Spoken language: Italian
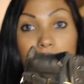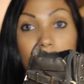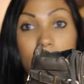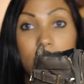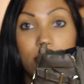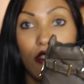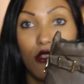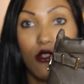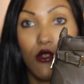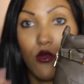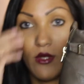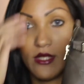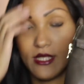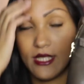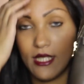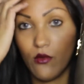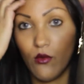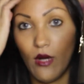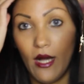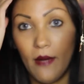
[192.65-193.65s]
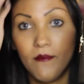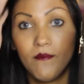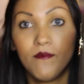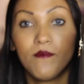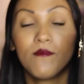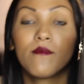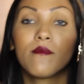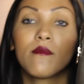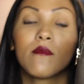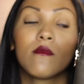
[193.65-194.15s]
e sono queste qua
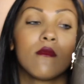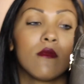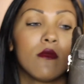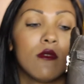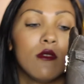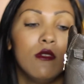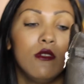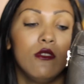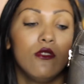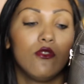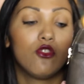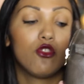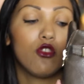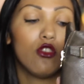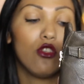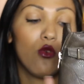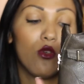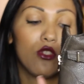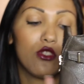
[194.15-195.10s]
sono